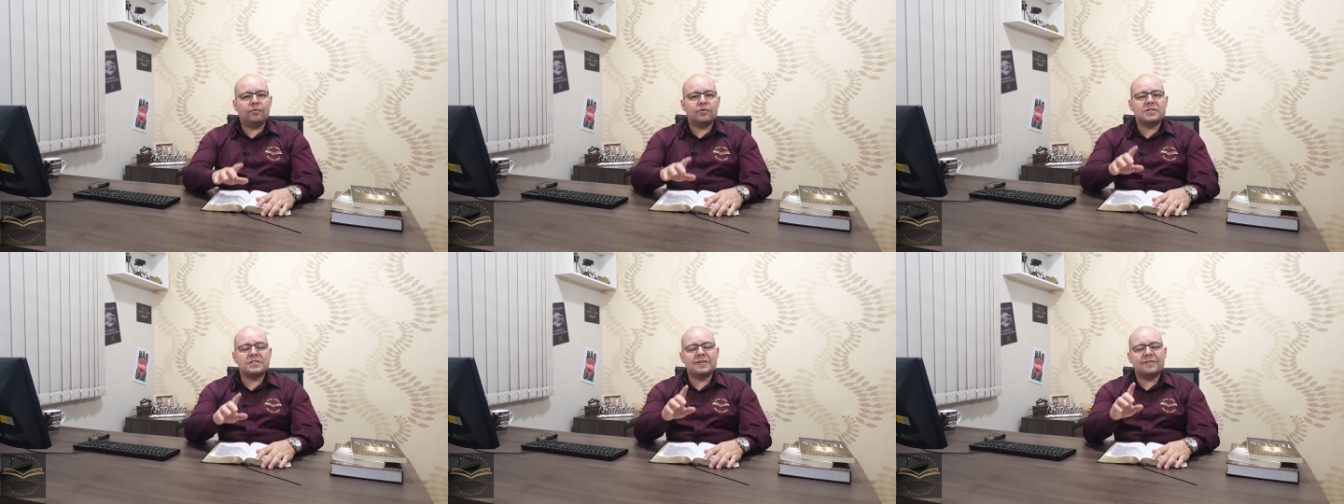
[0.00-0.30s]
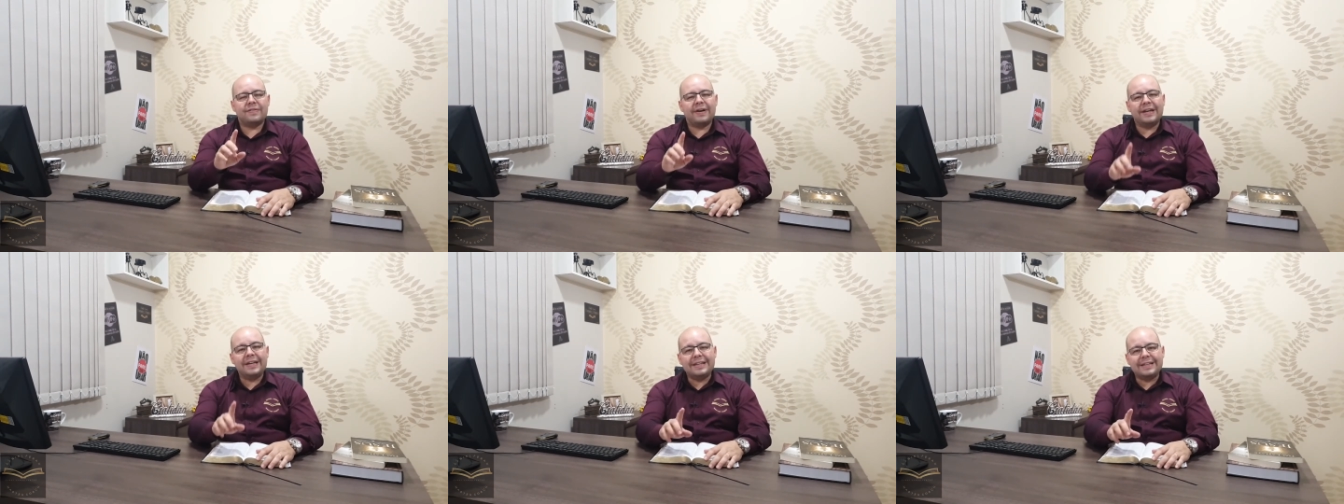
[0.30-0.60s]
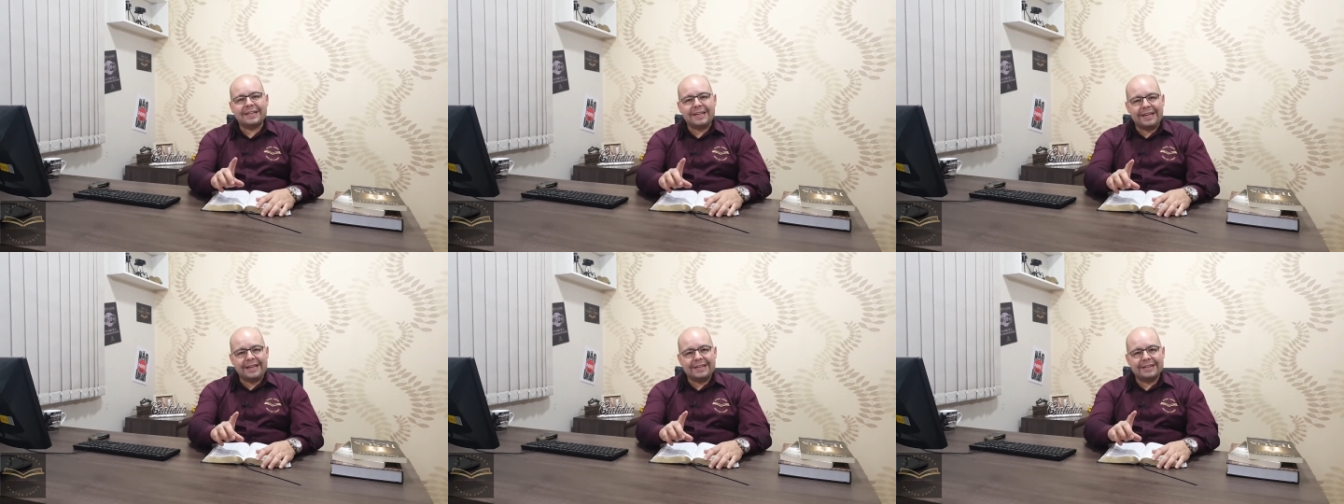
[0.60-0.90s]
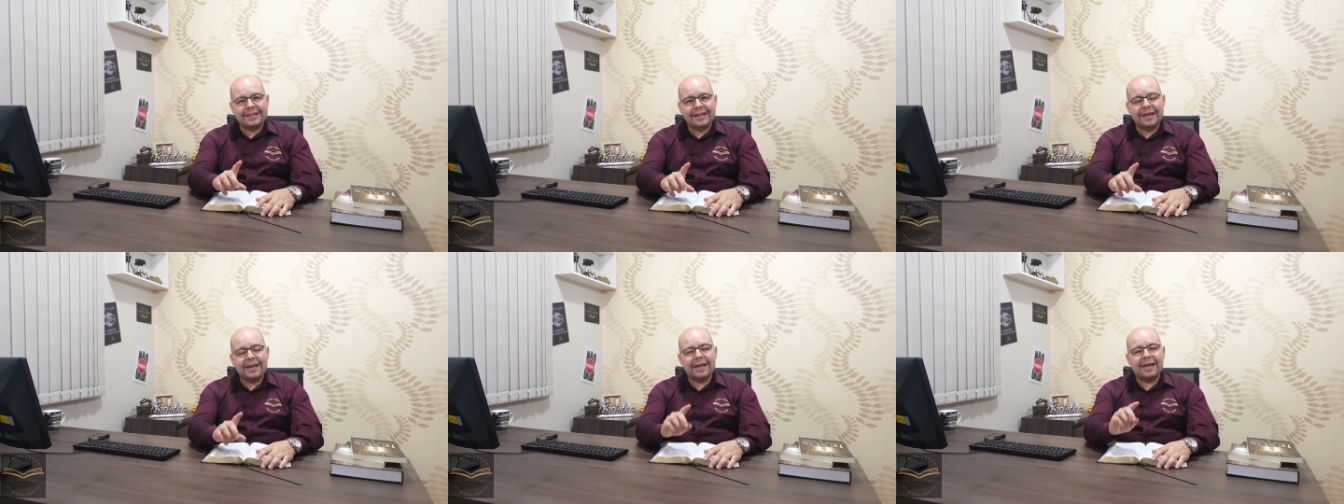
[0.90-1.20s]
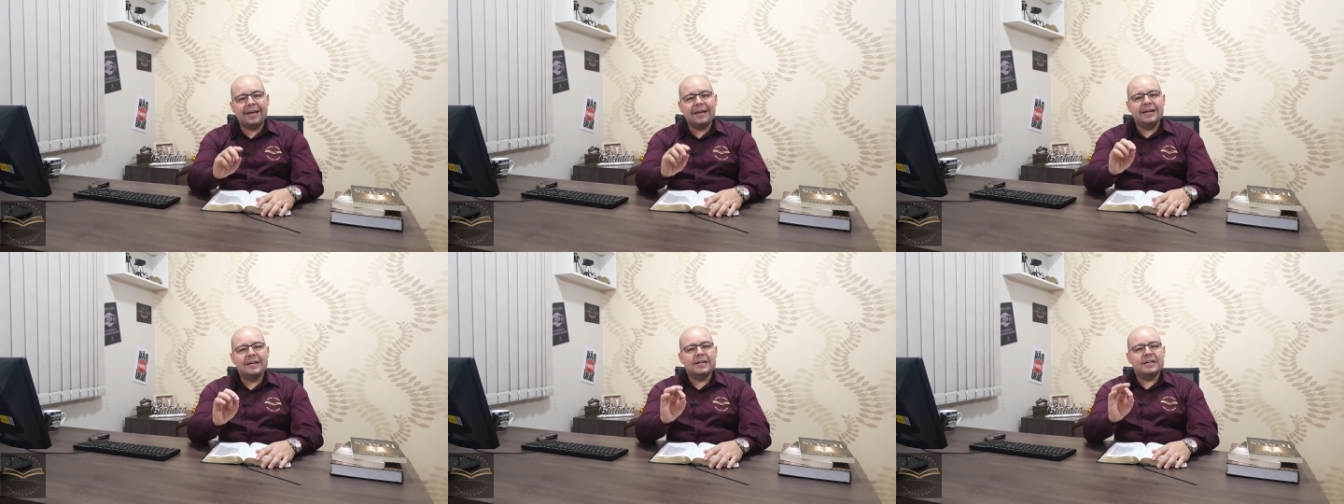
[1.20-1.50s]
você vai
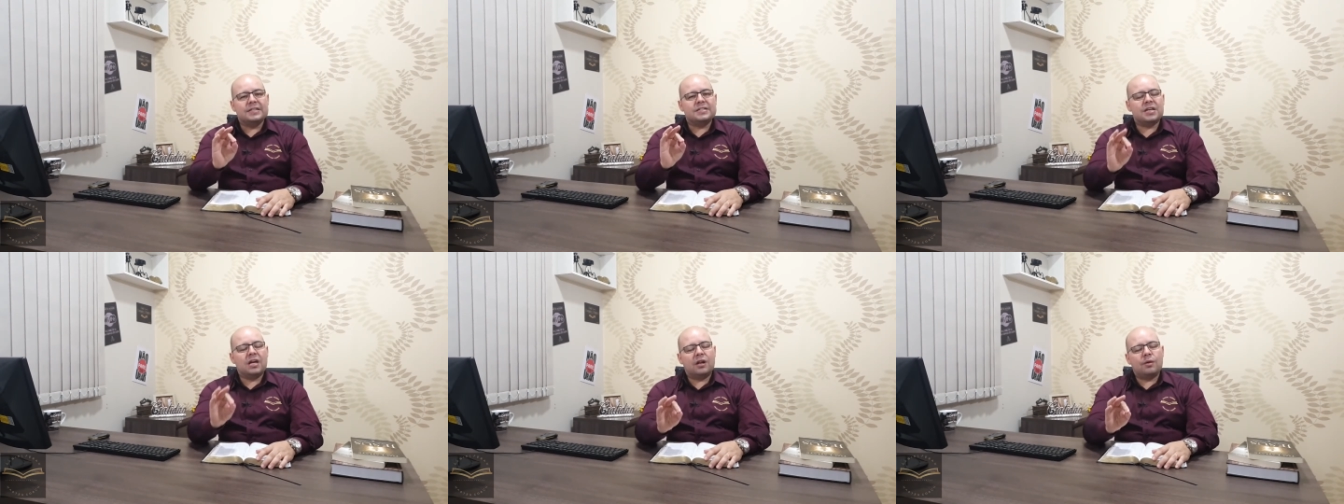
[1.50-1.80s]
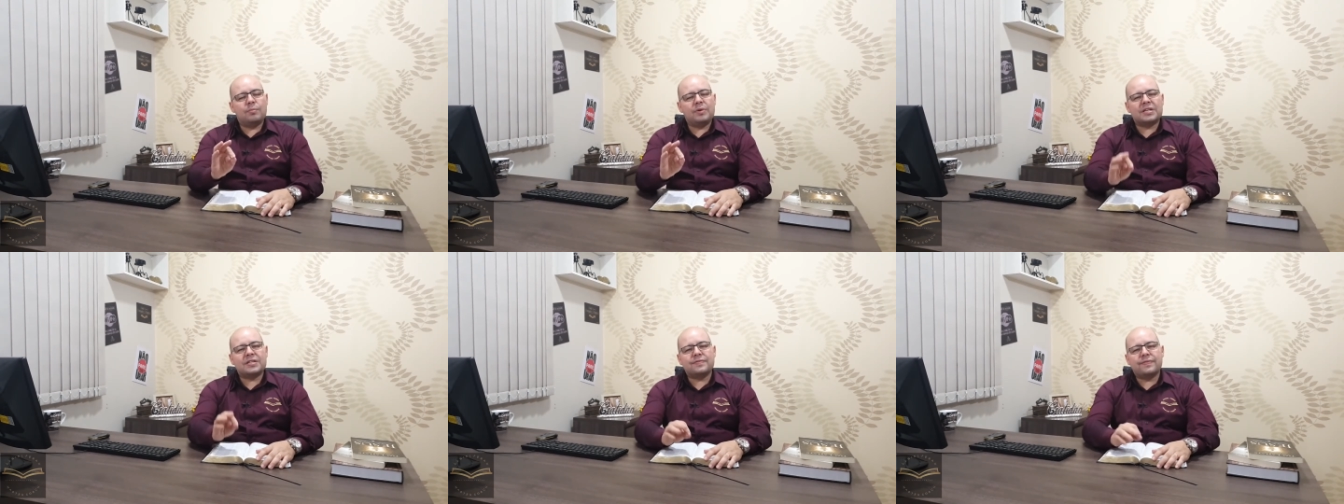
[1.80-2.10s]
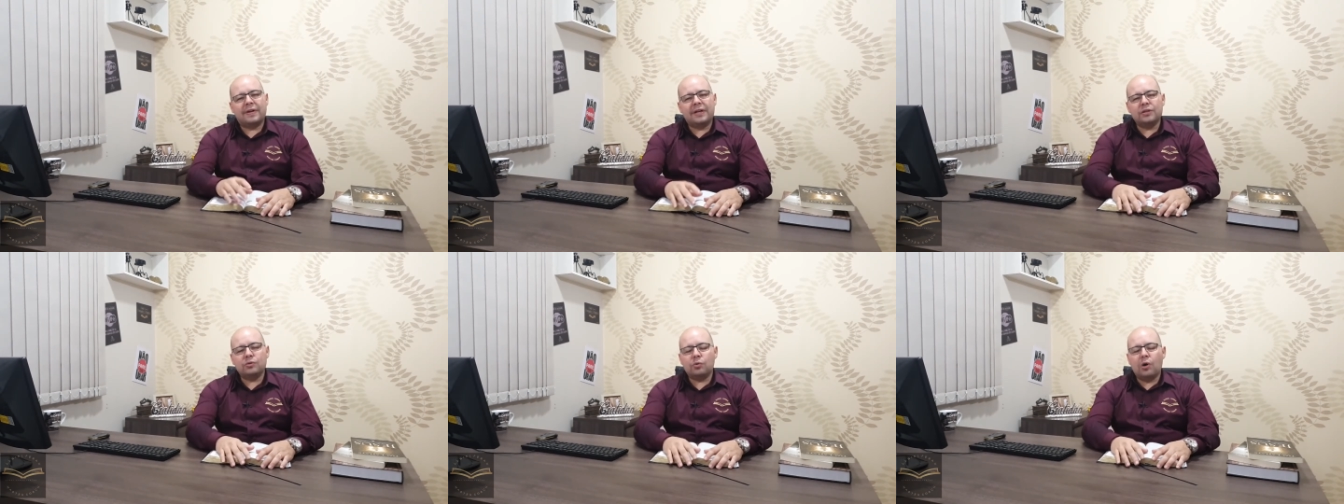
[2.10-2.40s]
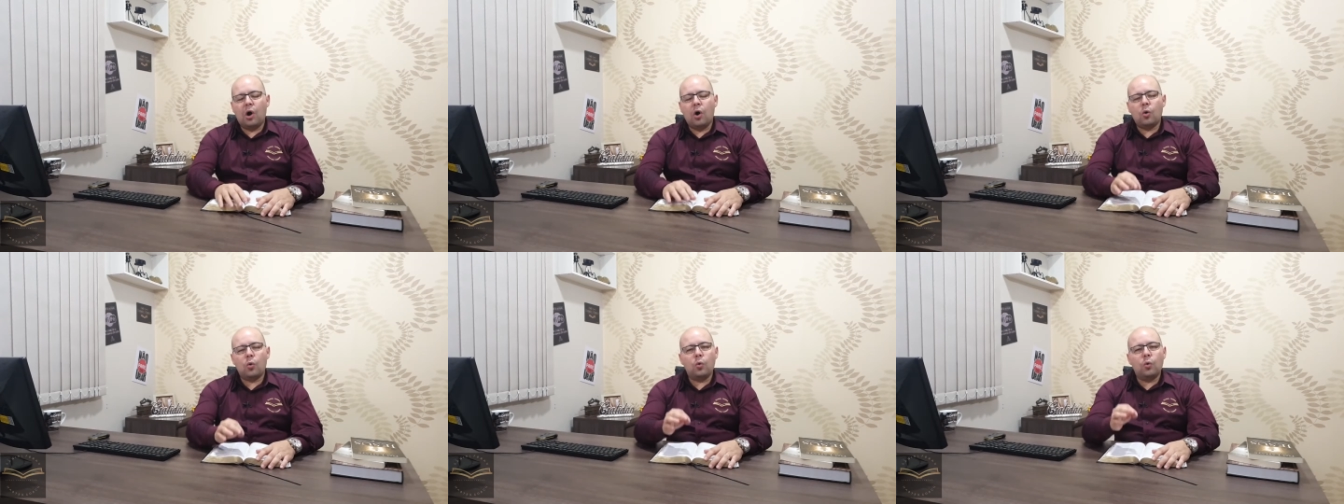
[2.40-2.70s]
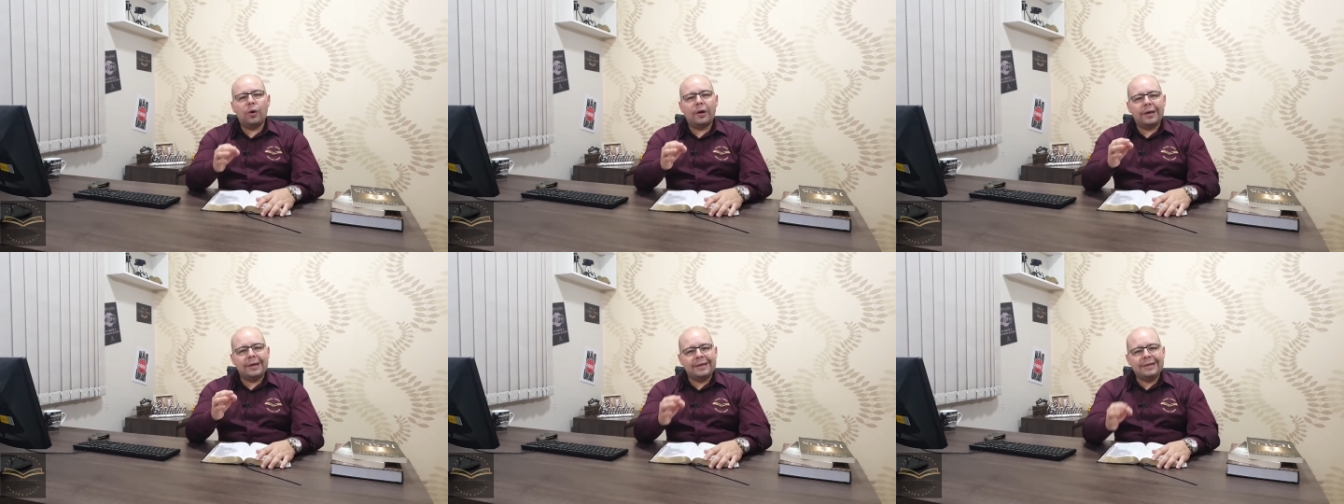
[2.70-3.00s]
entender Jeremias falando
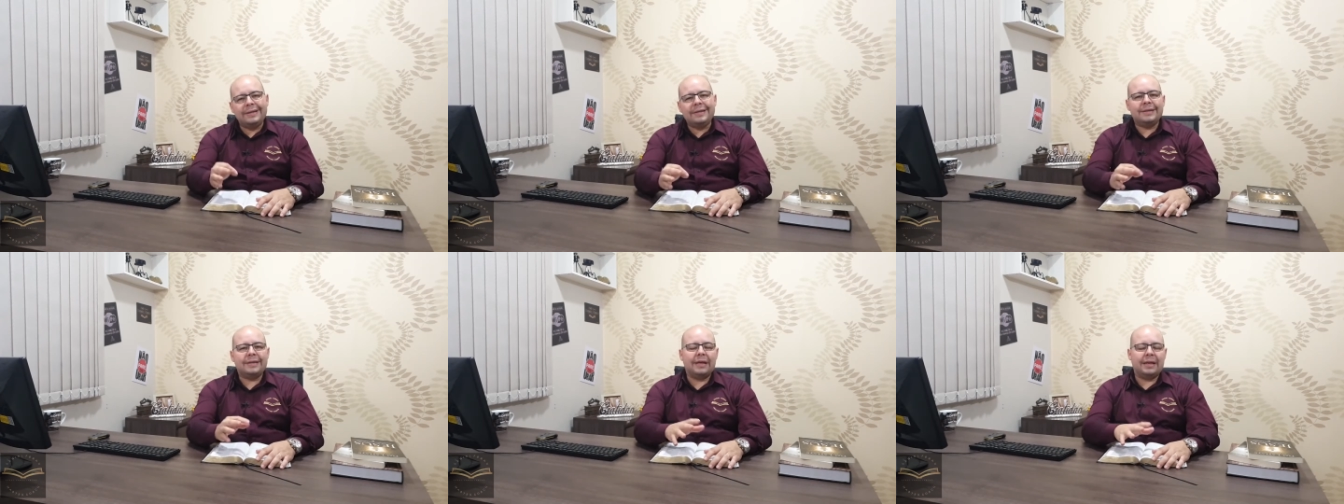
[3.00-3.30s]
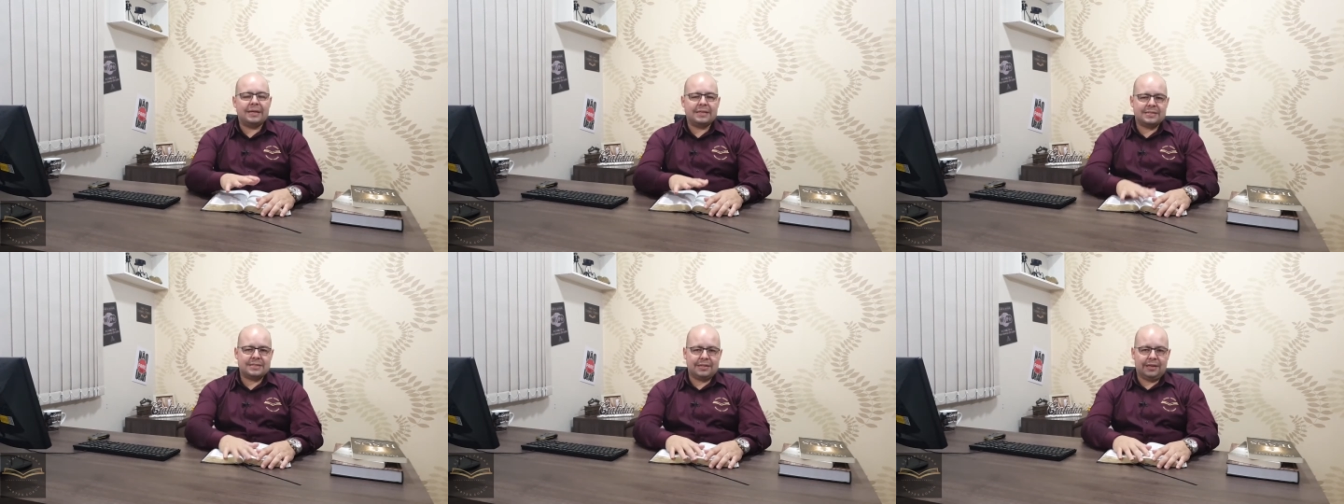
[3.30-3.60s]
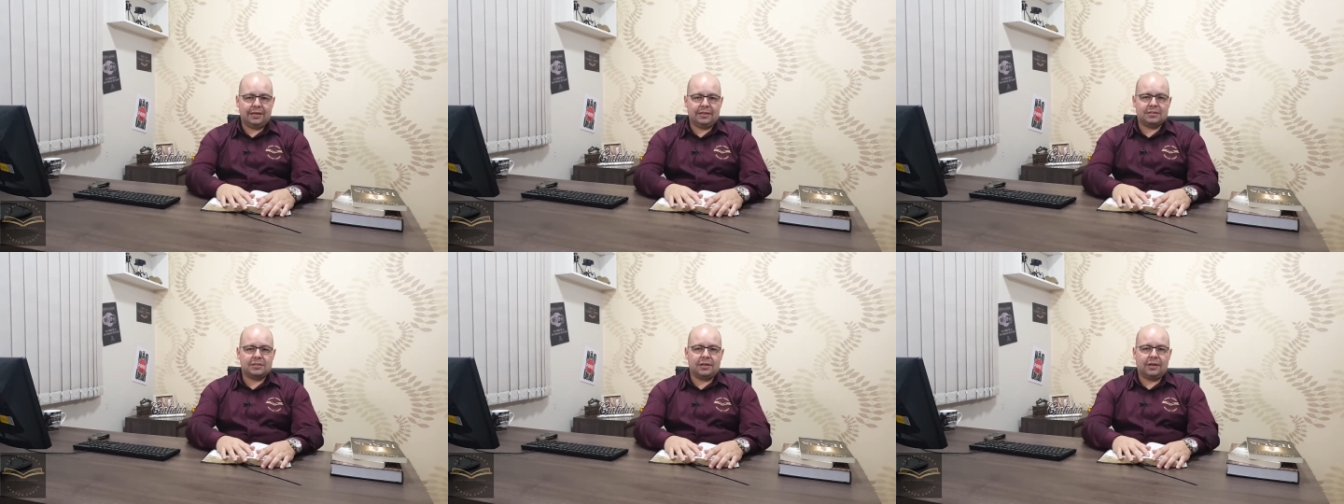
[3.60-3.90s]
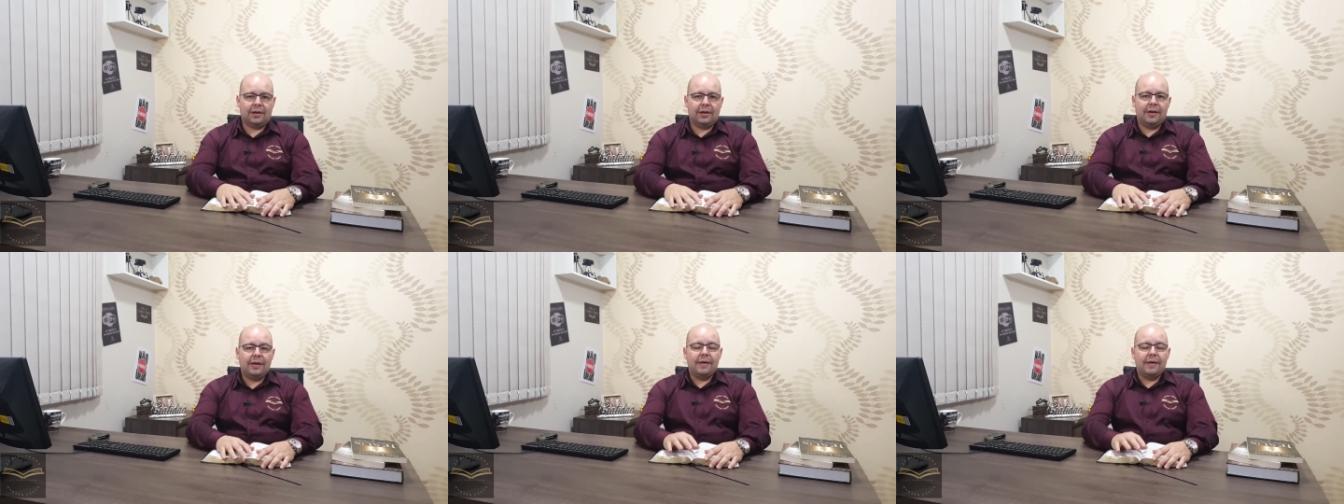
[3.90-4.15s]
algo interessante,